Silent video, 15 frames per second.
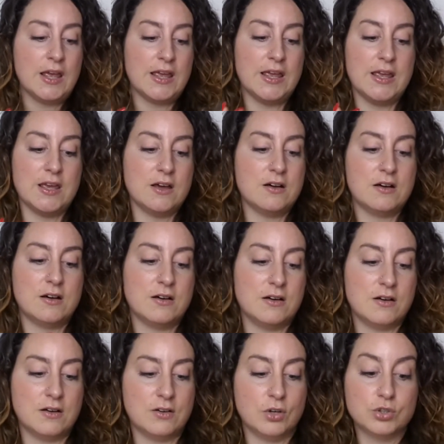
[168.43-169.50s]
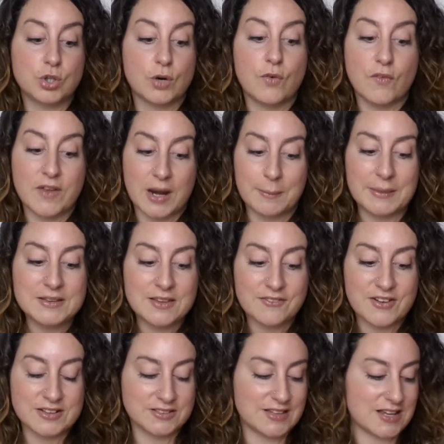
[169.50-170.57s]
e uh, lo trovo veramente
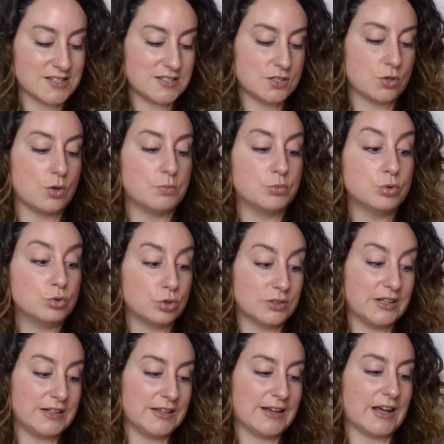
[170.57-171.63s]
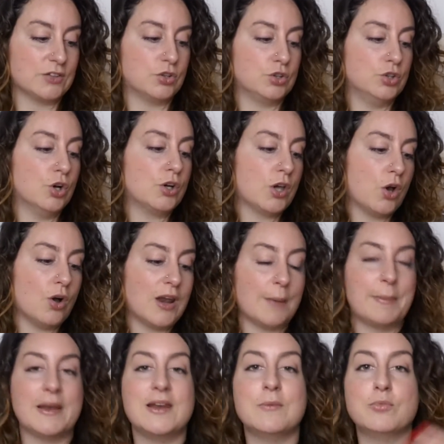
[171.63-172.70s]
fantastico e molto delicato io che ho
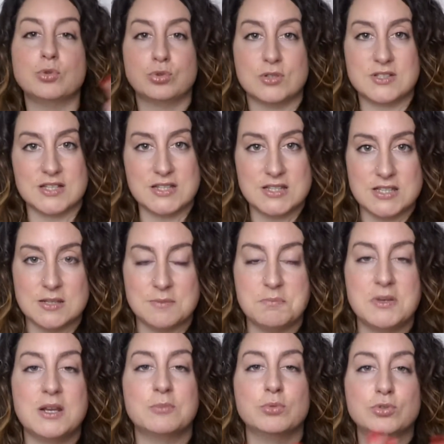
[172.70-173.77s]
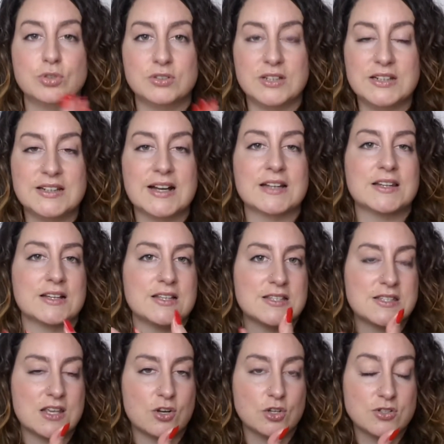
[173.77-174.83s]
la pelle molto sensibile molto delicata che
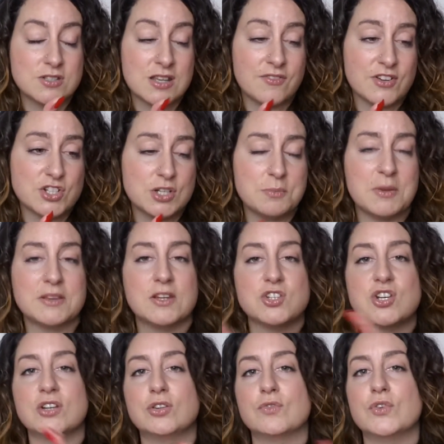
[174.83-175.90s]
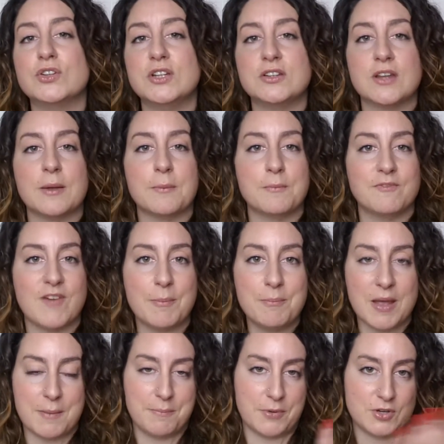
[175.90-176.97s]
si arrossa facilmente certo voi dite
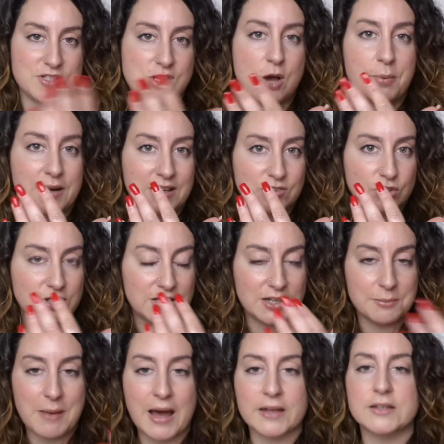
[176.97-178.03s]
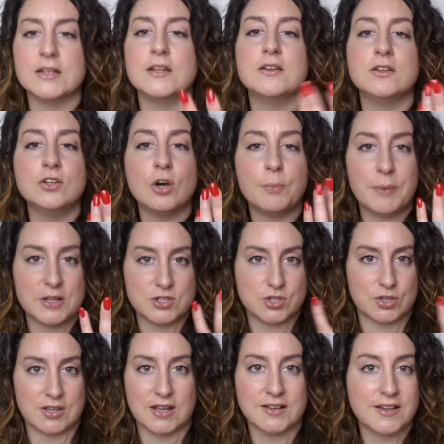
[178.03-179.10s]
vabbè però stiamo parlando delle mani io
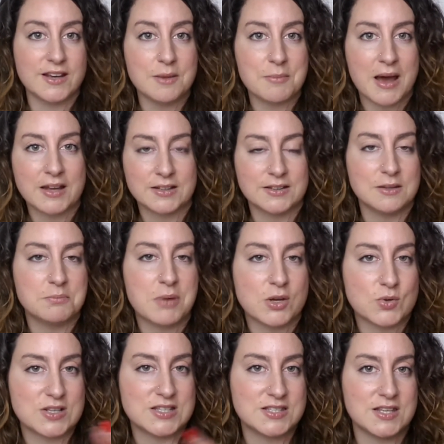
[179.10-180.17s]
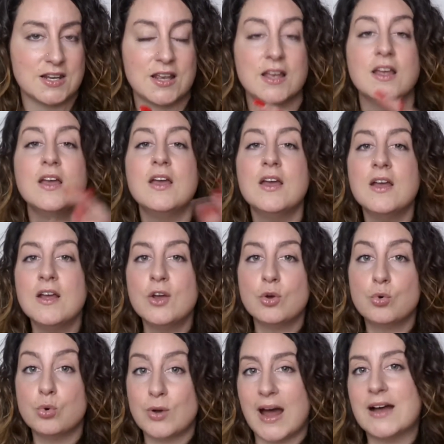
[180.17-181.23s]
penso che anche le mani debbano essere
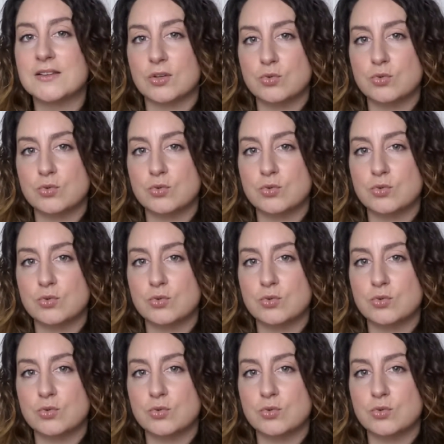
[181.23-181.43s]
curate